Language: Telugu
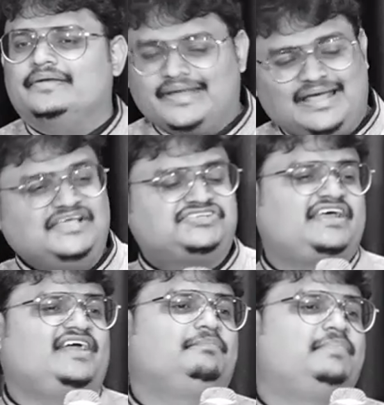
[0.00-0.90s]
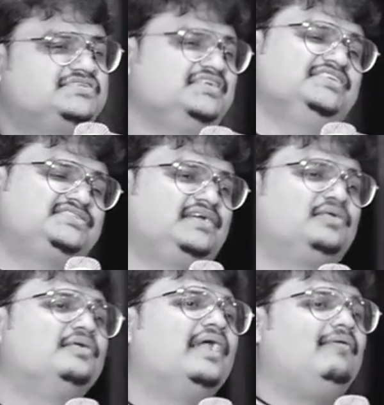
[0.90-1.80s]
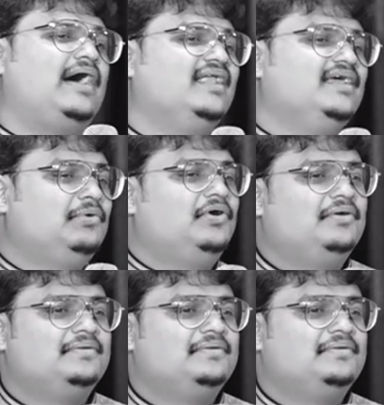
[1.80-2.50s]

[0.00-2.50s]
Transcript: రియల్ ఎస్టేట్ బిజినెస్ అనుకున్నావా నీవు